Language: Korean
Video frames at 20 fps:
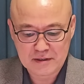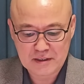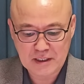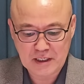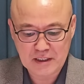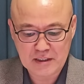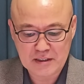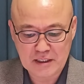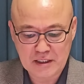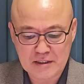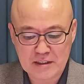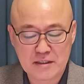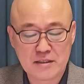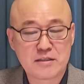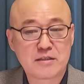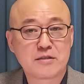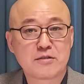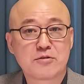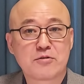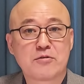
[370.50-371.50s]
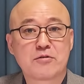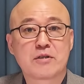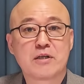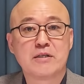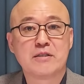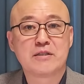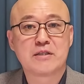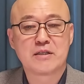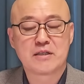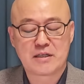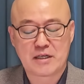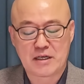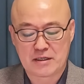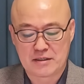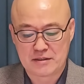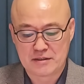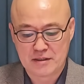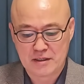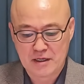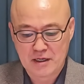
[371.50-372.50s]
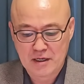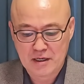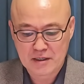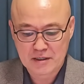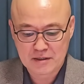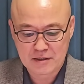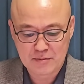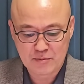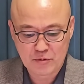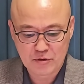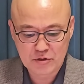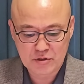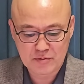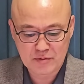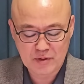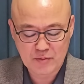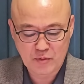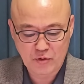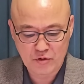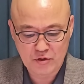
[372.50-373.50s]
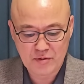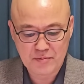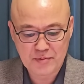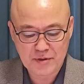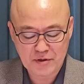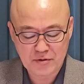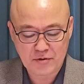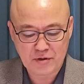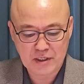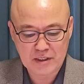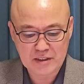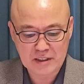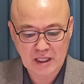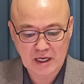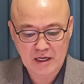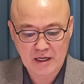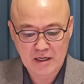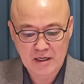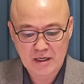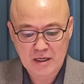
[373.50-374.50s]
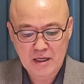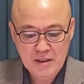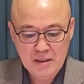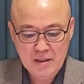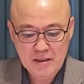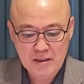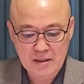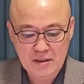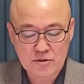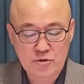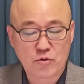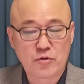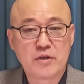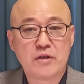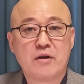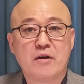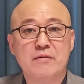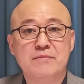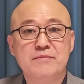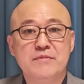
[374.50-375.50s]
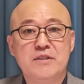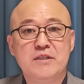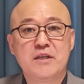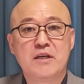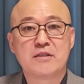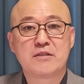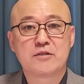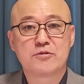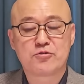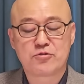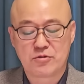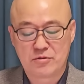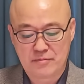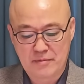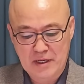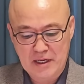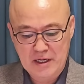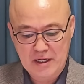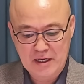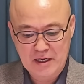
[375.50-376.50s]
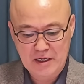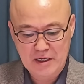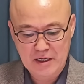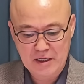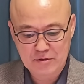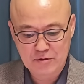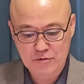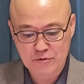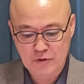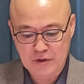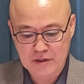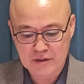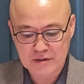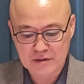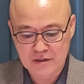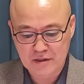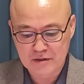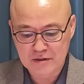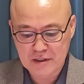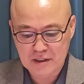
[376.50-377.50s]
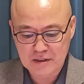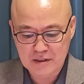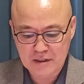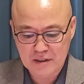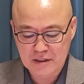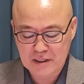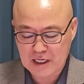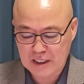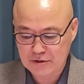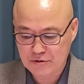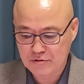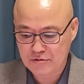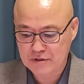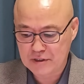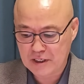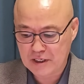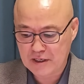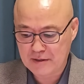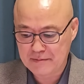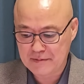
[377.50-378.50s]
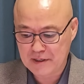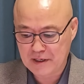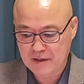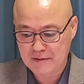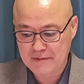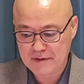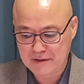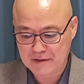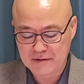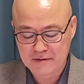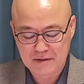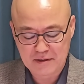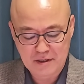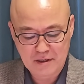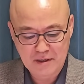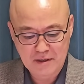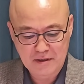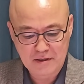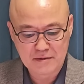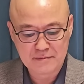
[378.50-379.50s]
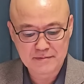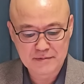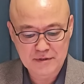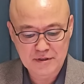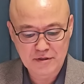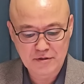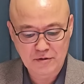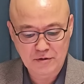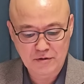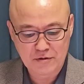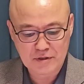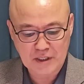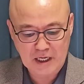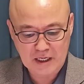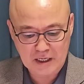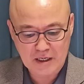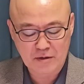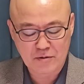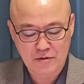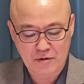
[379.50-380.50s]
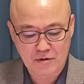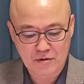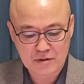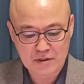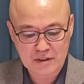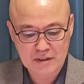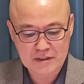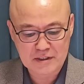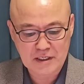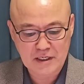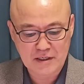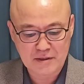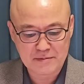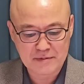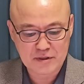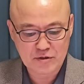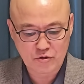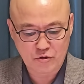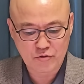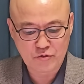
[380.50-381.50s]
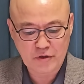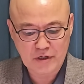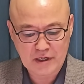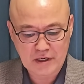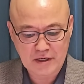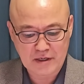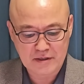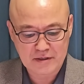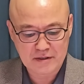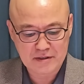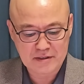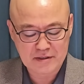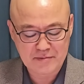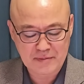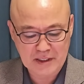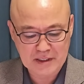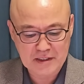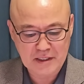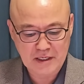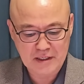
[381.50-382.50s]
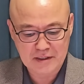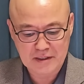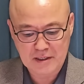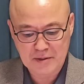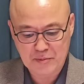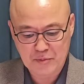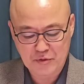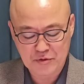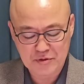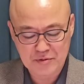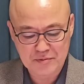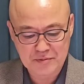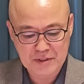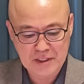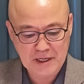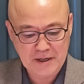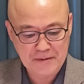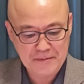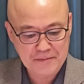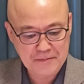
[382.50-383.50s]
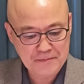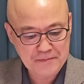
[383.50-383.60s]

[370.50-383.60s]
자기 자신이 스스로 결정을 하는 그런 모습을 보일 필요가 있다. 이 소위 험지에서 출마해도 되는 경쟁력을 갖춘 사람이라면 험지로 나가고 그렇지 않으면 용퇴를 하는 것이 맞다 이렇게 보입니다.